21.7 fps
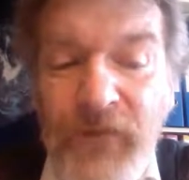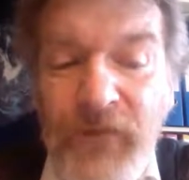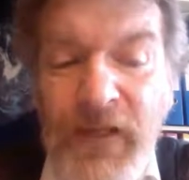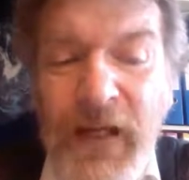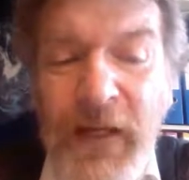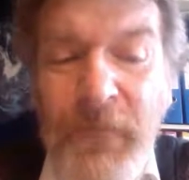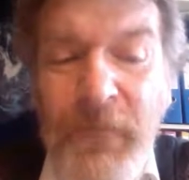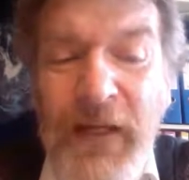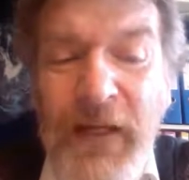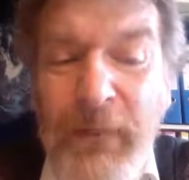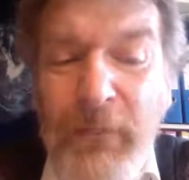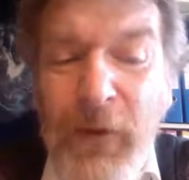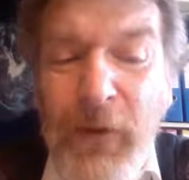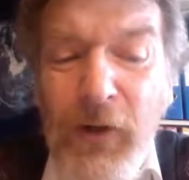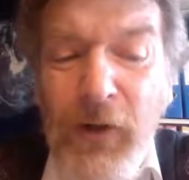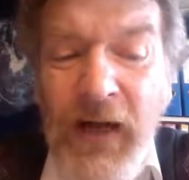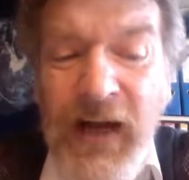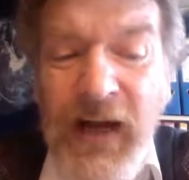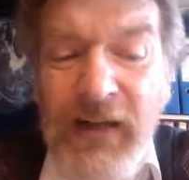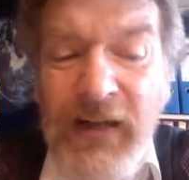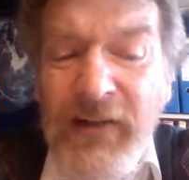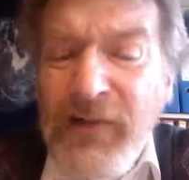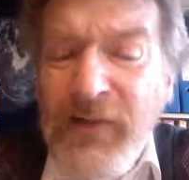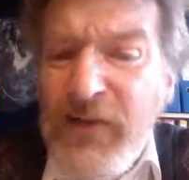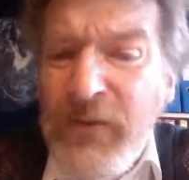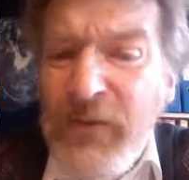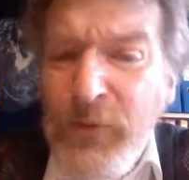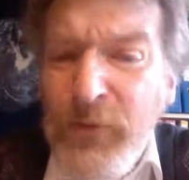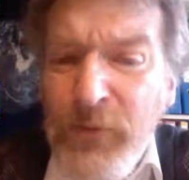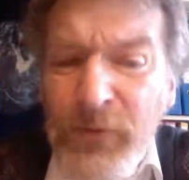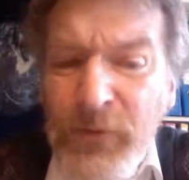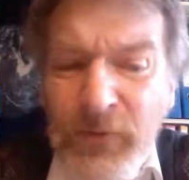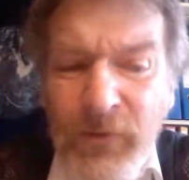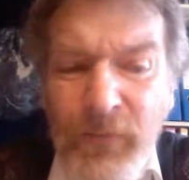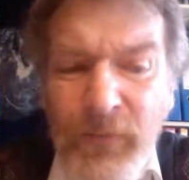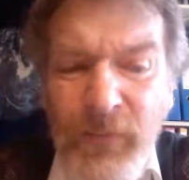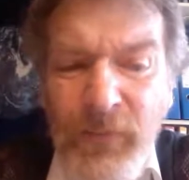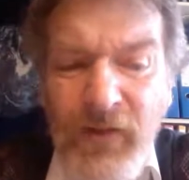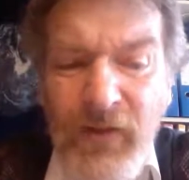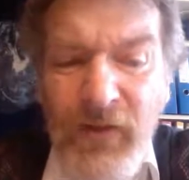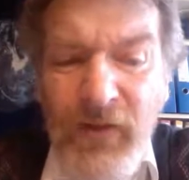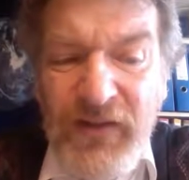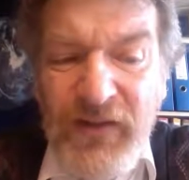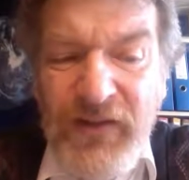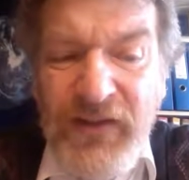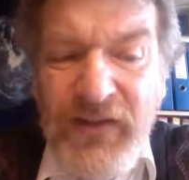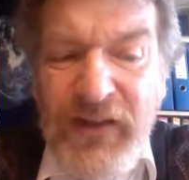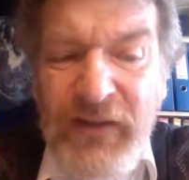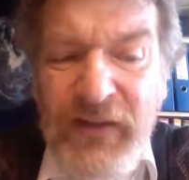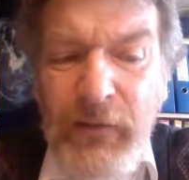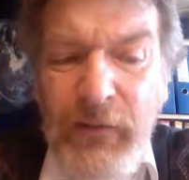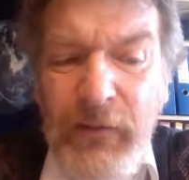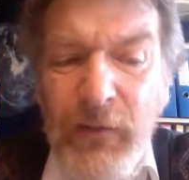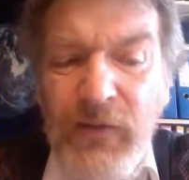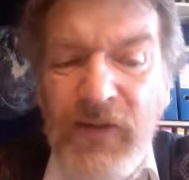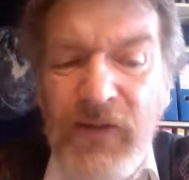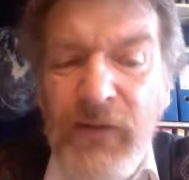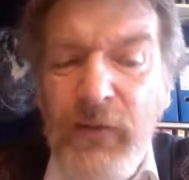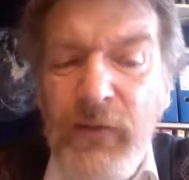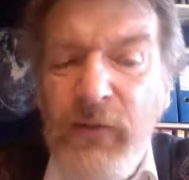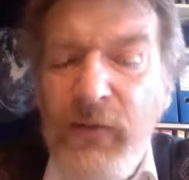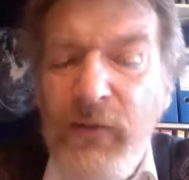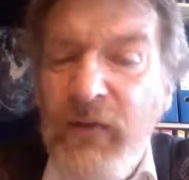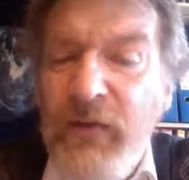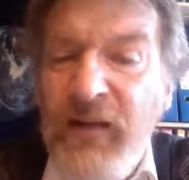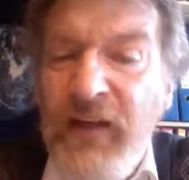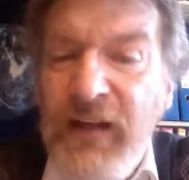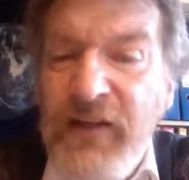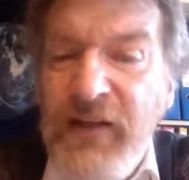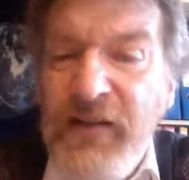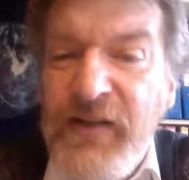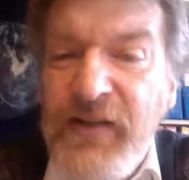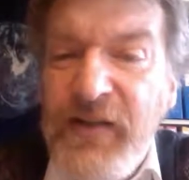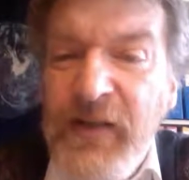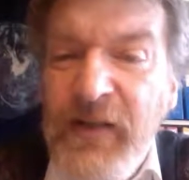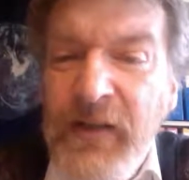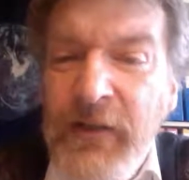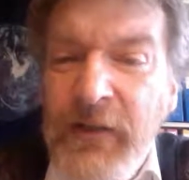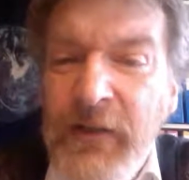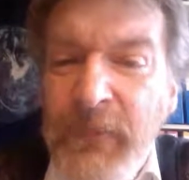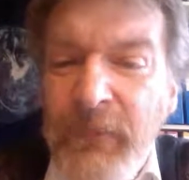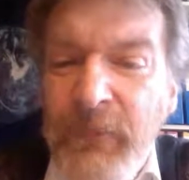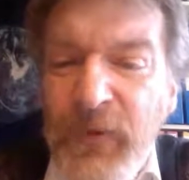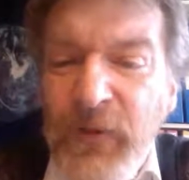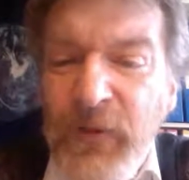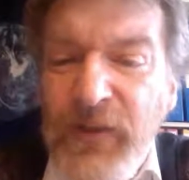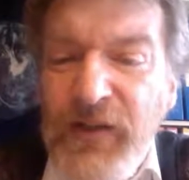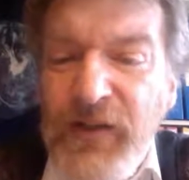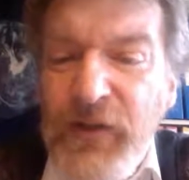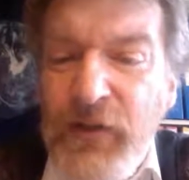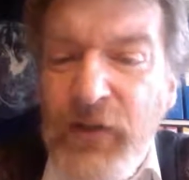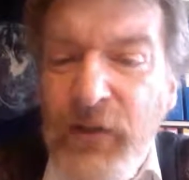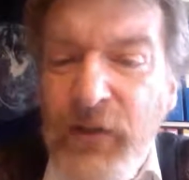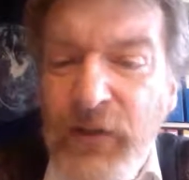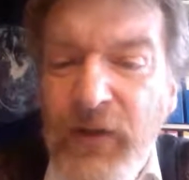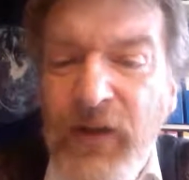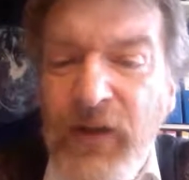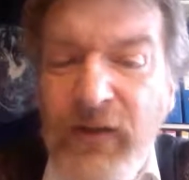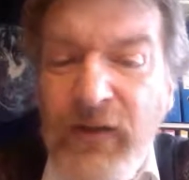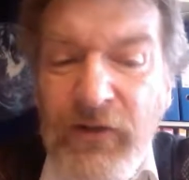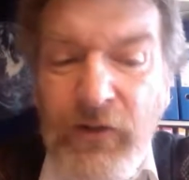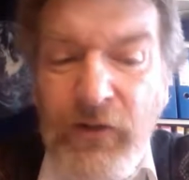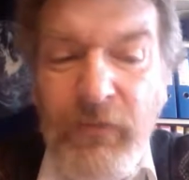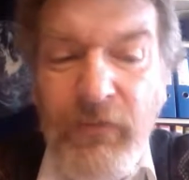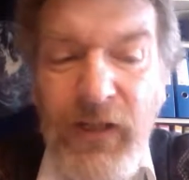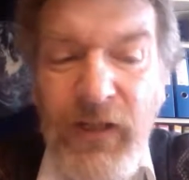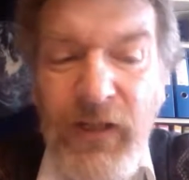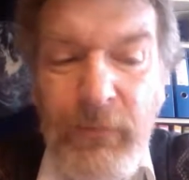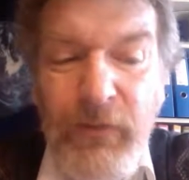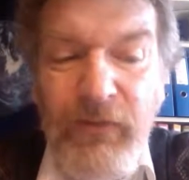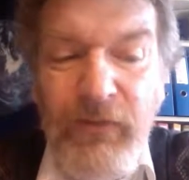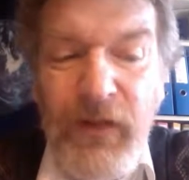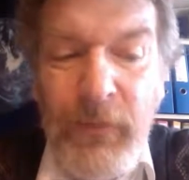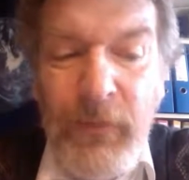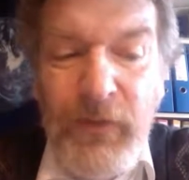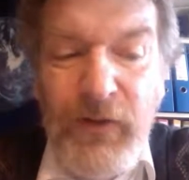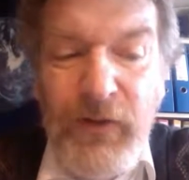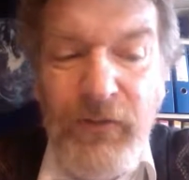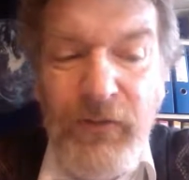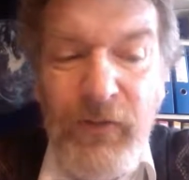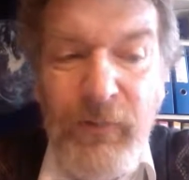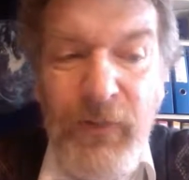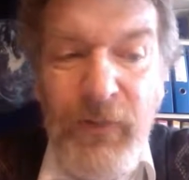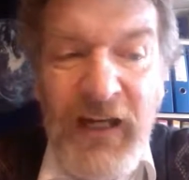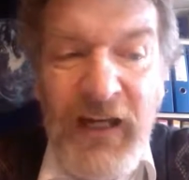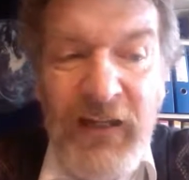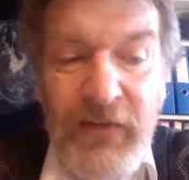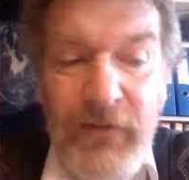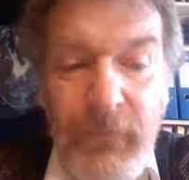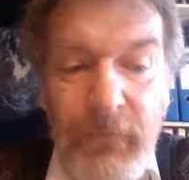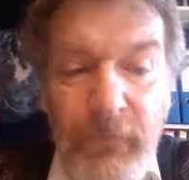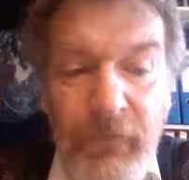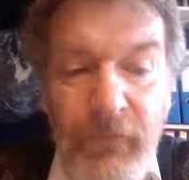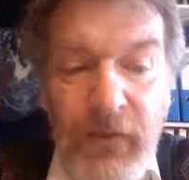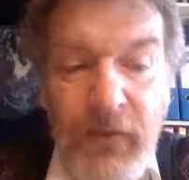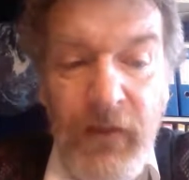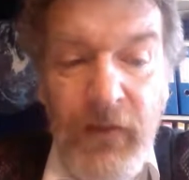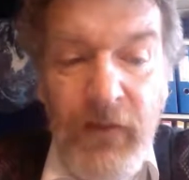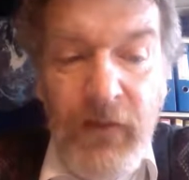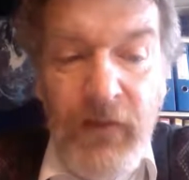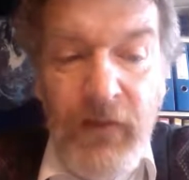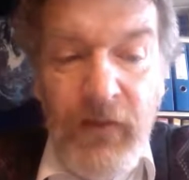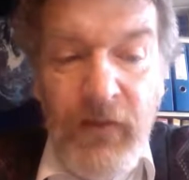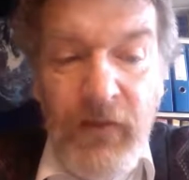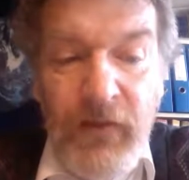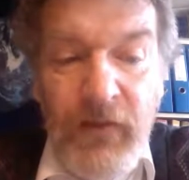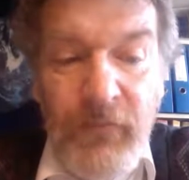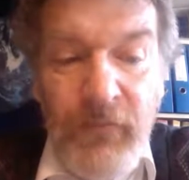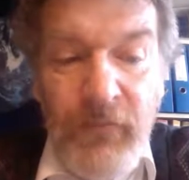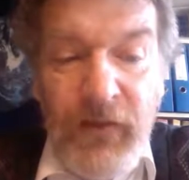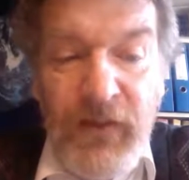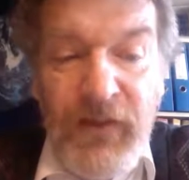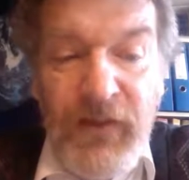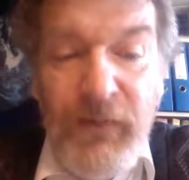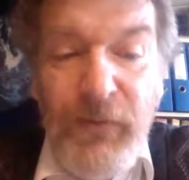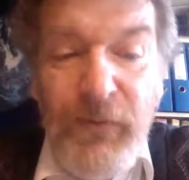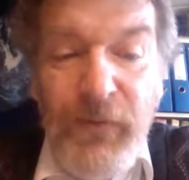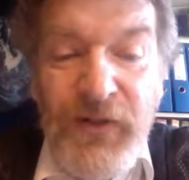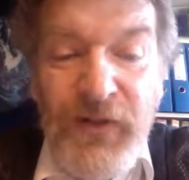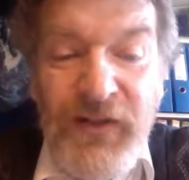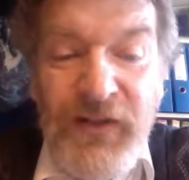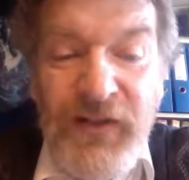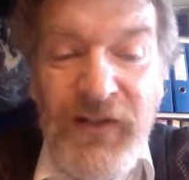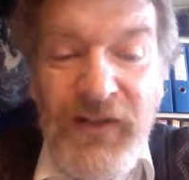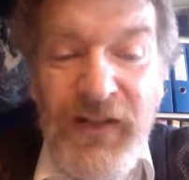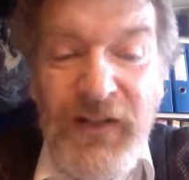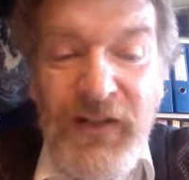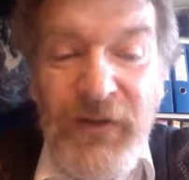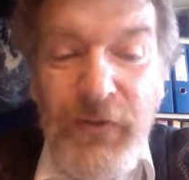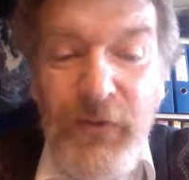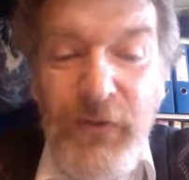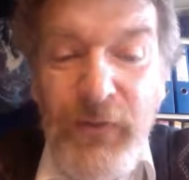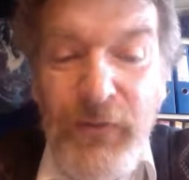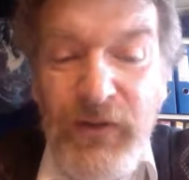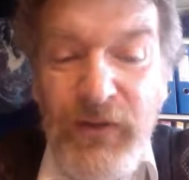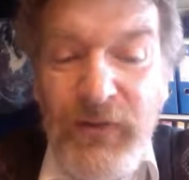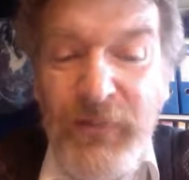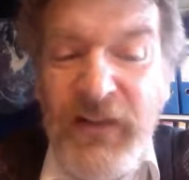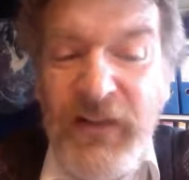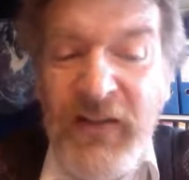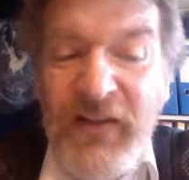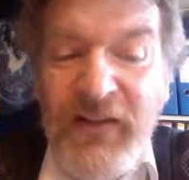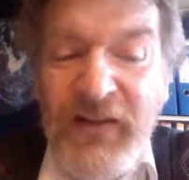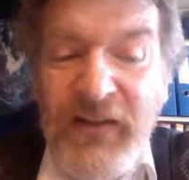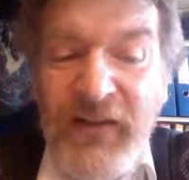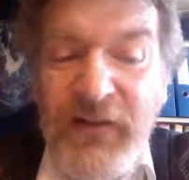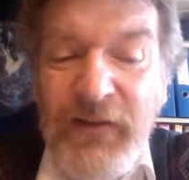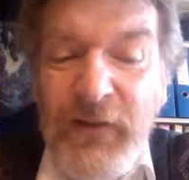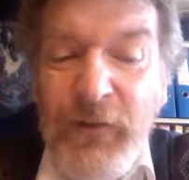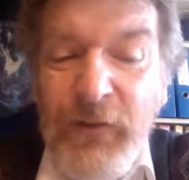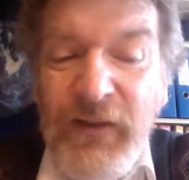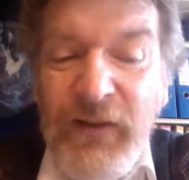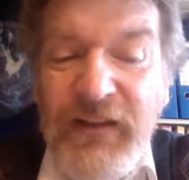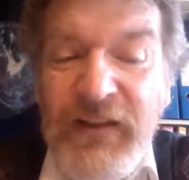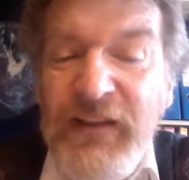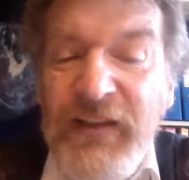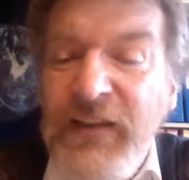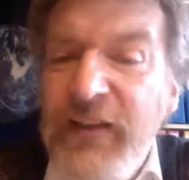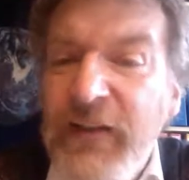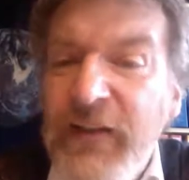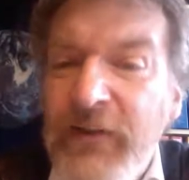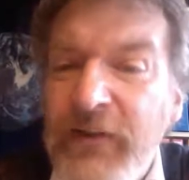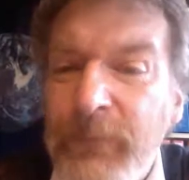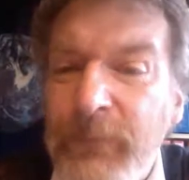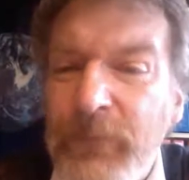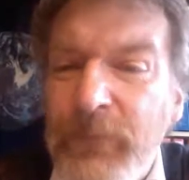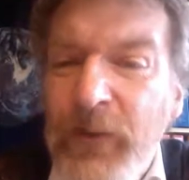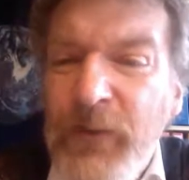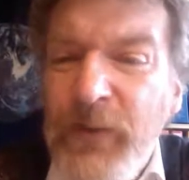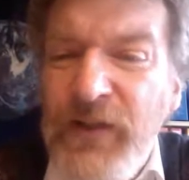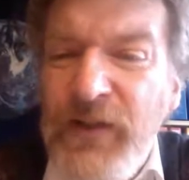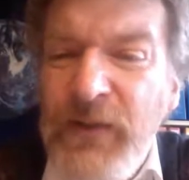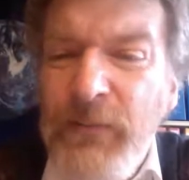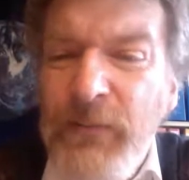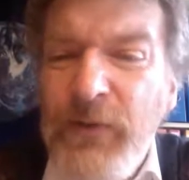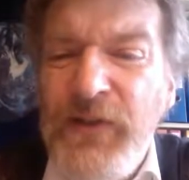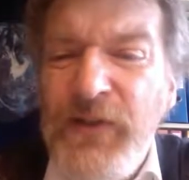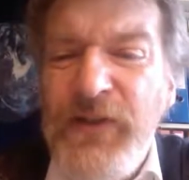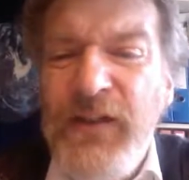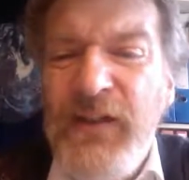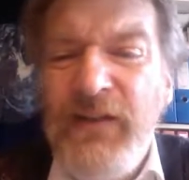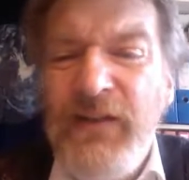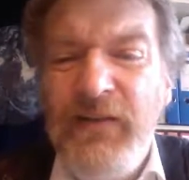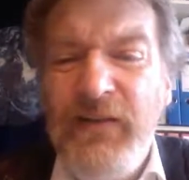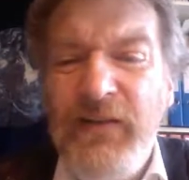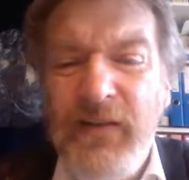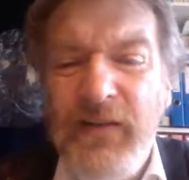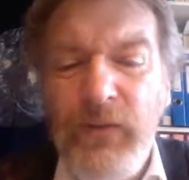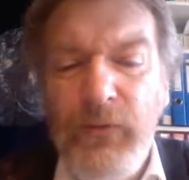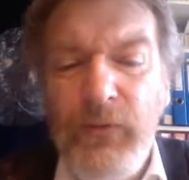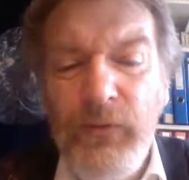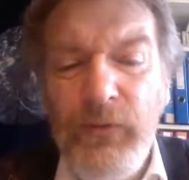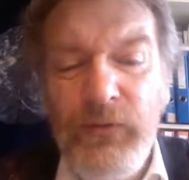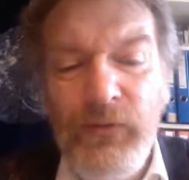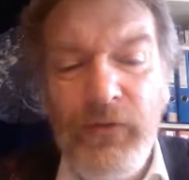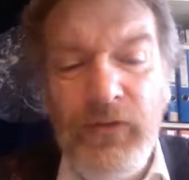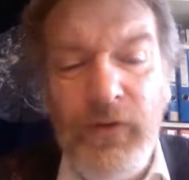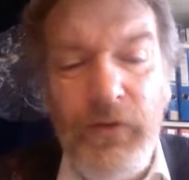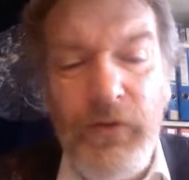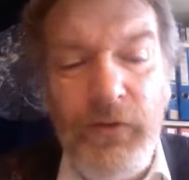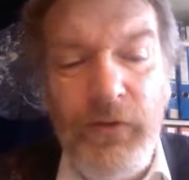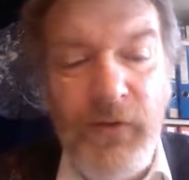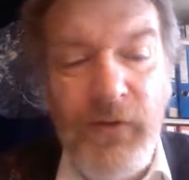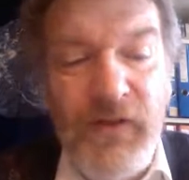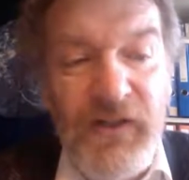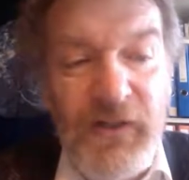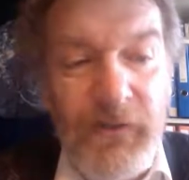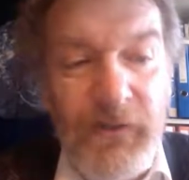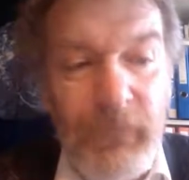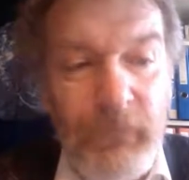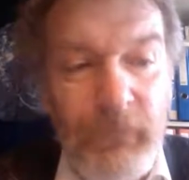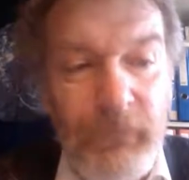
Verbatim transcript: aber eben auch alles tun, um sinnlose Konkurrenz und zerstörerischen Wettbewerb zu vermeiden. Sie müssen sich gut miteinander koordinieren und sie müssen einander gut unterstützen.